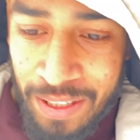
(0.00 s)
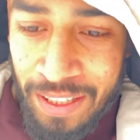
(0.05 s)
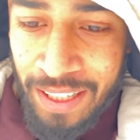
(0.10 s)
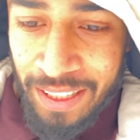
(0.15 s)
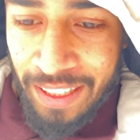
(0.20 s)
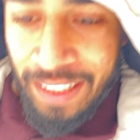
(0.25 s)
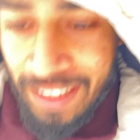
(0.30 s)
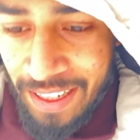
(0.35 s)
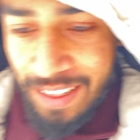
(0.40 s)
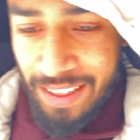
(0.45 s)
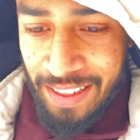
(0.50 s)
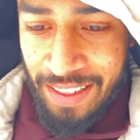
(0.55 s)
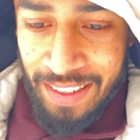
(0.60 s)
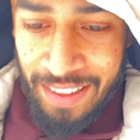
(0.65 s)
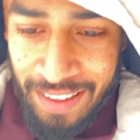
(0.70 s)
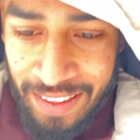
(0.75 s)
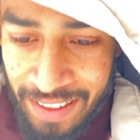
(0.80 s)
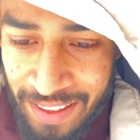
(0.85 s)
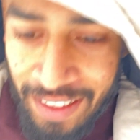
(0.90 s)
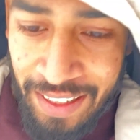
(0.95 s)
जाके ना
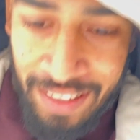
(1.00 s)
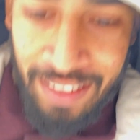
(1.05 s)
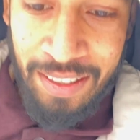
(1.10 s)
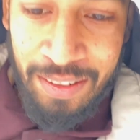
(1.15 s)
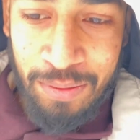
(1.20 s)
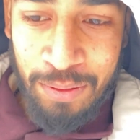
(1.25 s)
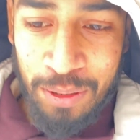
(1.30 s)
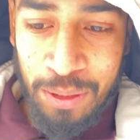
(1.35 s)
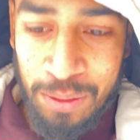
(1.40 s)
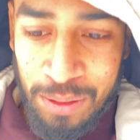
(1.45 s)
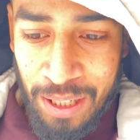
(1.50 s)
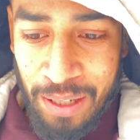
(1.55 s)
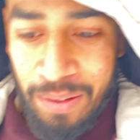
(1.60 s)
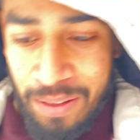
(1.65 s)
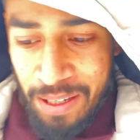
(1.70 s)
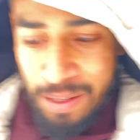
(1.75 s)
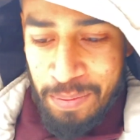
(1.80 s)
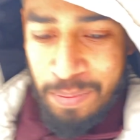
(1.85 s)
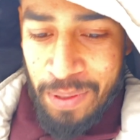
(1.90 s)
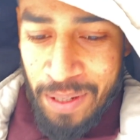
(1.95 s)
वो दूसरा
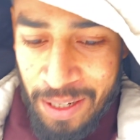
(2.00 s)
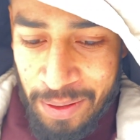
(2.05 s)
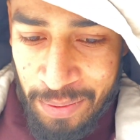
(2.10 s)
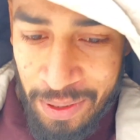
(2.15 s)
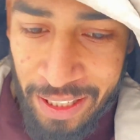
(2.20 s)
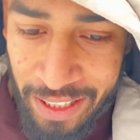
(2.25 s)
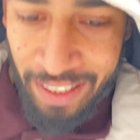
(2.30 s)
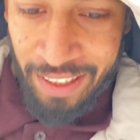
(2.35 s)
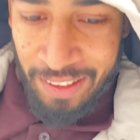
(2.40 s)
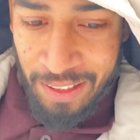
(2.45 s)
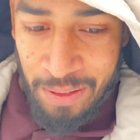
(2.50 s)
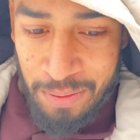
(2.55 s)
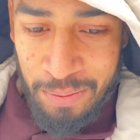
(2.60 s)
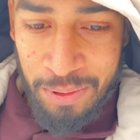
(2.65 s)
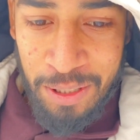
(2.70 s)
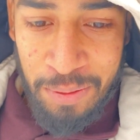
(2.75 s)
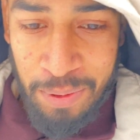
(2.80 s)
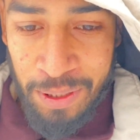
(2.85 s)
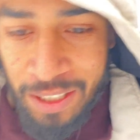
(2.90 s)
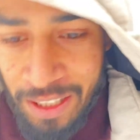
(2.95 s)
वाला पेड़ मैं देखता हूँ
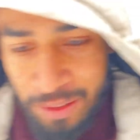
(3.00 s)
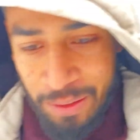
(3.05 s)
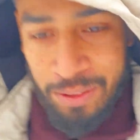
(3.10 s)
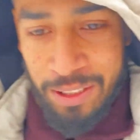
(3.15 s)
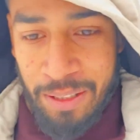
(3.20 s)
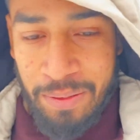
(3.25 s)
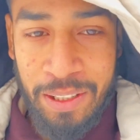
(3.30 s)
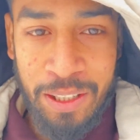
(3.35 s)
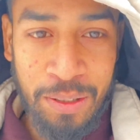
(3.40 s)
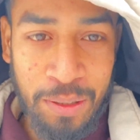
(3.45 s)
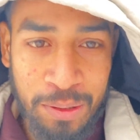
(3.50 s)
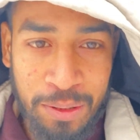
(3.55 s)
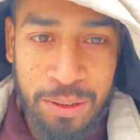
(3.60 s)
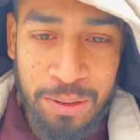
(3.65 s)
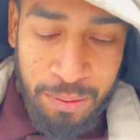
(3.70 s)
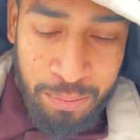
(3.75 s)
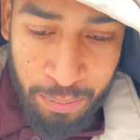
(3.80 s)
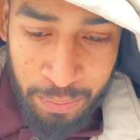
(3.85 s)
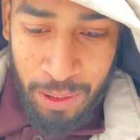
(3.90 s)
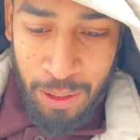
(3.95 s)
मुझे पता कौन सा वाला वो
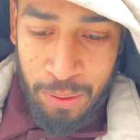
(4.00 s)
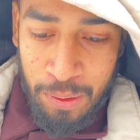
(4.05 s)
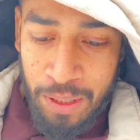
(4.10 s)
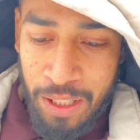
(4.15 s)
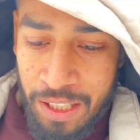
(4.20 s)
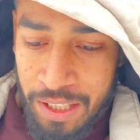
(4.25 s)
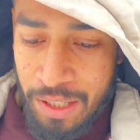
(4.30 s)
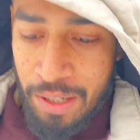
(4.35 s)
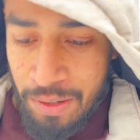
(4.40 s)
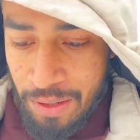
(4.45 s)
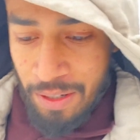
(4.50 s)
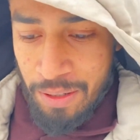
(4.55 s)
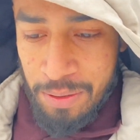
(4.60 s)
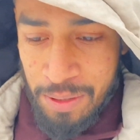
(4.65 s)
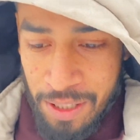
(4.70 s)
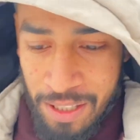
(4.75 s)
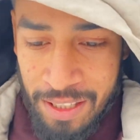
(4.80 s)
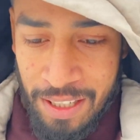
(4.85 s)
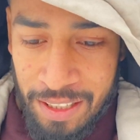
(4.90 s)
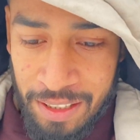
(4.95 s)
जो बिल्कुल नीचे होगा
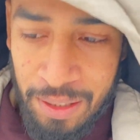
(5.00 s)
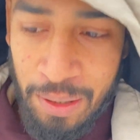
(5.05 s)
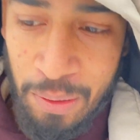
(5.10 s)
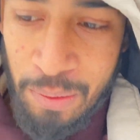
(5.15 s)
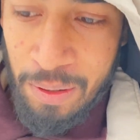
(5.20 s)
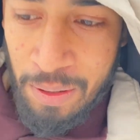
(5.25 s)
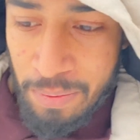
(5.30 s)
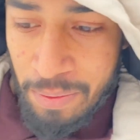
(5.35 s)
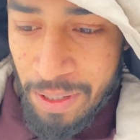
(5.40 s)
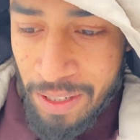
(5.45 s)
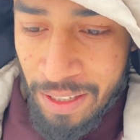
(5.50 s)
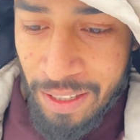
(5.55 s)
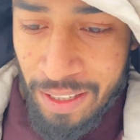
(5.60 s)
उसके साथ करूँगा मैं